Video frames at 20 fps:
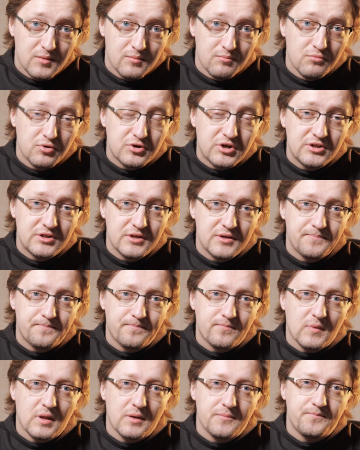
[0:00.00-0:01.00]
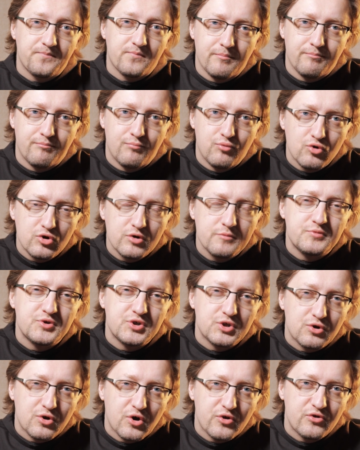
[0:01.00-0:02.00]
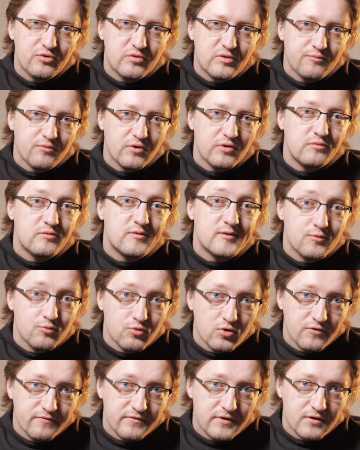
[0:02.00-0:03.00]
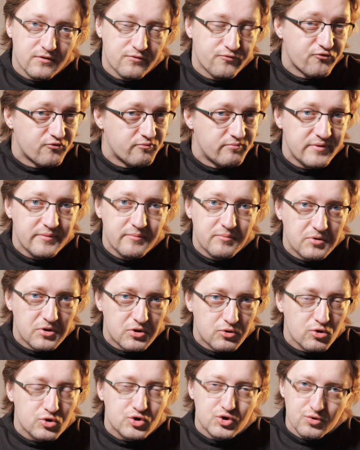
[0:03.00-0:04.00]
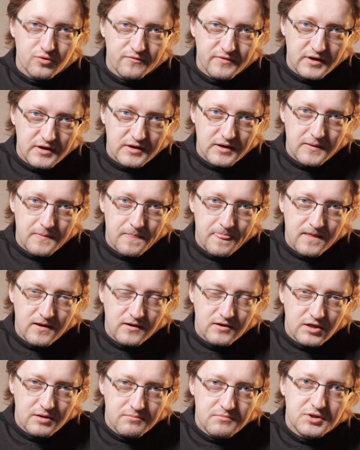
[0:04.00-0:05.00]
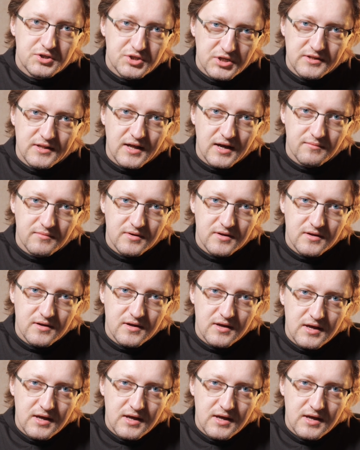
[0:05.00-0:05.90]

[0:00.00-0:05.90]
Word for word: Bo kiedy Bóg przychodzi w swoim słowie, z Biblii do człowieka i my czytamy,